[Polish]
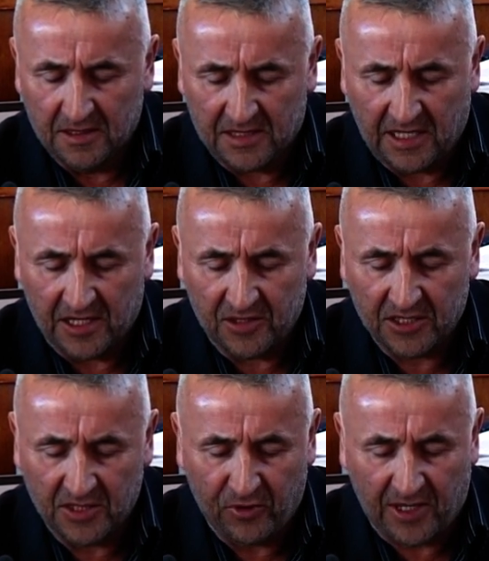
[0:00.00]

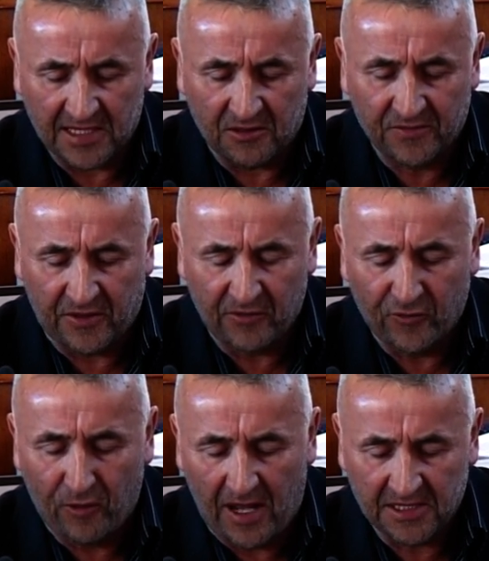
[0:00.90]
Czacharowski pokazał swoją
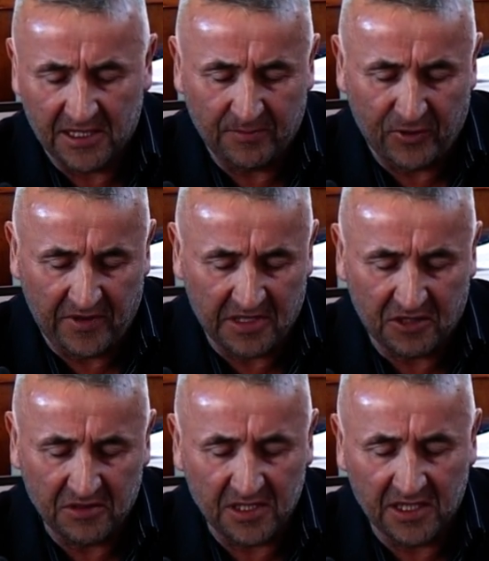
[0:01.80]
władzę,
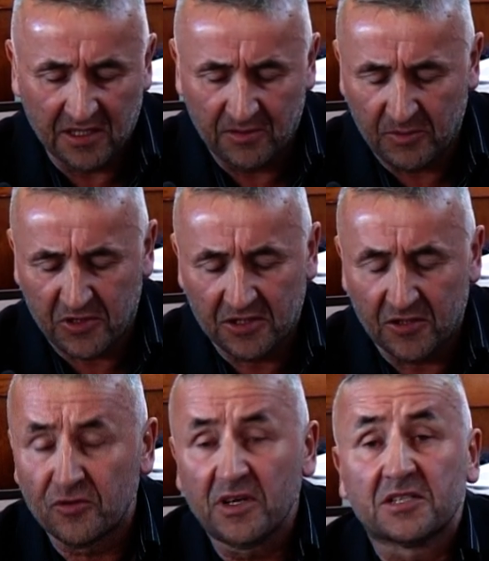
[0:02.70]
powiedział, jeżeli nie, nie
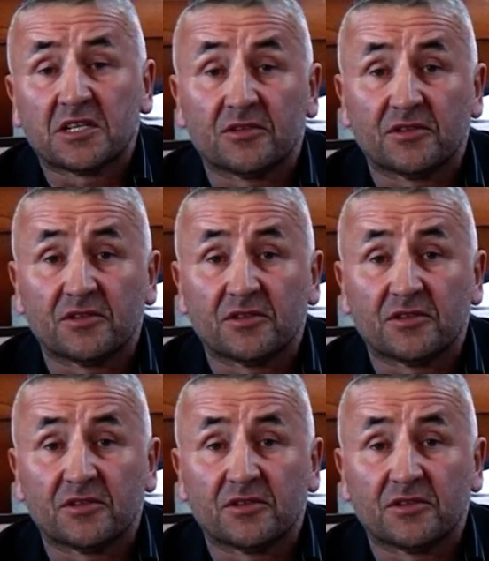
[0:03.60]
przystosujecie się